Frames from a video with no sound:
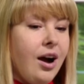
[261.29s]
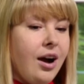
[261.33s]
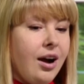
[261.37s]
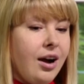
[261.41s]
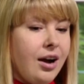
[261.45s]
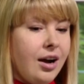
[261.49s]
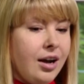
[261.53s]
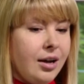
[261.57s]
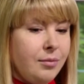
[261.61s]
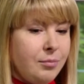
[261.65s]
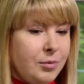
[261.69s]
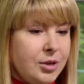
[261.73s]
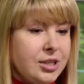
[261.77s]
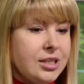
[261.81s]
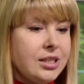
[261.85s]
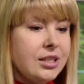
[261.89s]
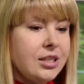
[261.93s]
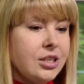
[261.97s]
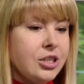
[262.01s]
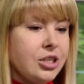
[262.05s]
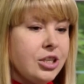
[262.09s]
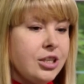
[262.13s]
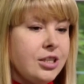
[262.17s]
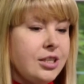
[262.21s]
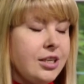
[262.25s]
А
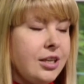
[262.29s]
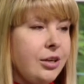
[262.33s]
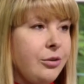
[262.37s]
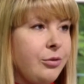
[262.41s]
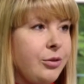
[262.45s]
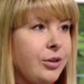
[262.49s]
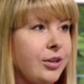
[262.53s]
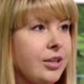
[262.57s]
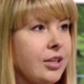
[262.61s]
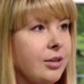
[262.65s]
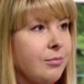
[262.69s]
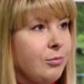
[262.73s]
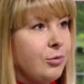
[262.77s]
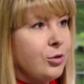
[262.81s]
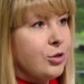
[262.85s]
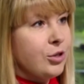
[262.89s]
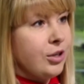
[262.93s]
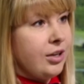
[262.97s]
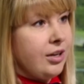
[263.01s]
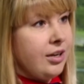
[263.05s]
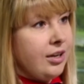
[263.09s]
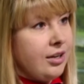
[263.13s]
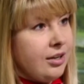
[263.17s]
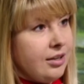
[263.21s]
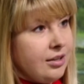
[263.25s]
местные жители, у них
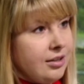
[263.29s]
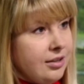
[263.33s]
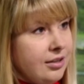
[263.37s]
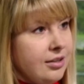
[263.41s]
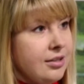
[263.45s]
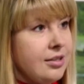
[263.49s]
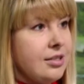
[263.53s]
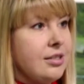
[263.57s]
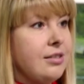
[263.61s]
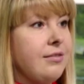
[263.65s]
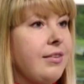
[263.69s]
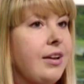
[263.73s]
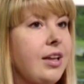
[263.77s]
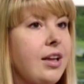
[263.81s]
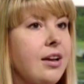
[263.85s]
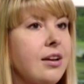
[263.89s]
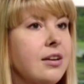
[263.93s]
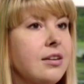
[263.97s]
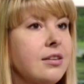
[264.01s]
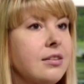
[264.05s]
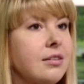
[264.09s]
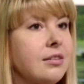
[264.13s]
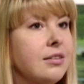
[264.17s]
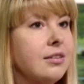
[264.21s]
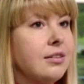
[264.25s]
немножко э,
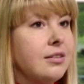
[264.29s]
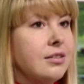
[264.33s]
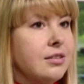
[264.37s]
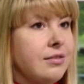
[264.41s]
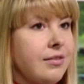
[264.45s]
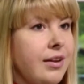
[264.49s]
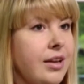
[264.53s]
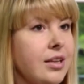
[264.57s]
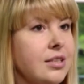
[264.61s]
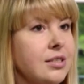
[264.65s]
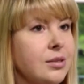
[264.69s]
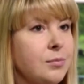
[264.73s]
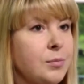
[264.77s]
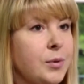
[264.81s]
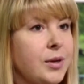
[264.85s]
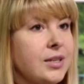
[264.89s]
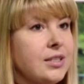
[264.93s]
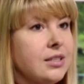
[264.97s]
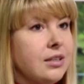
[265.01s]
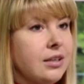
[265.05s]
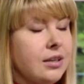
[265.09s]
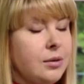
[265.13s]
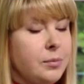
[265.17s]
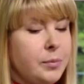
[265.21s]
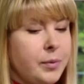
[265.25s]
своя, э, своя
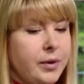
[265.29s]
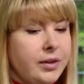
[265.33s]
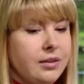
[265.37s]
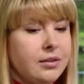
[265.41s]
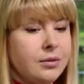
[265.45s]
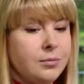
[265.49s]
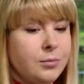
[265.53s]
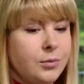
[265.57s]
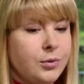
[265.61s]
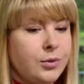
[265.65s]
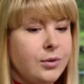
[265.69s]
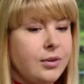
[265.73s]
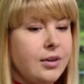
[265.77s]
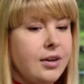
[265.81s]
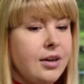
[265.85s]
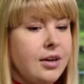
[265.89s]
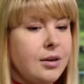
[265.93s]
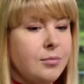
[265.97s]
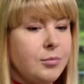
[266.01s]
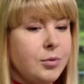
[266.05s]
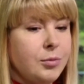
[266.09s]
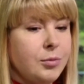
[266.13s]
тематика, и поэтому... Но ну, у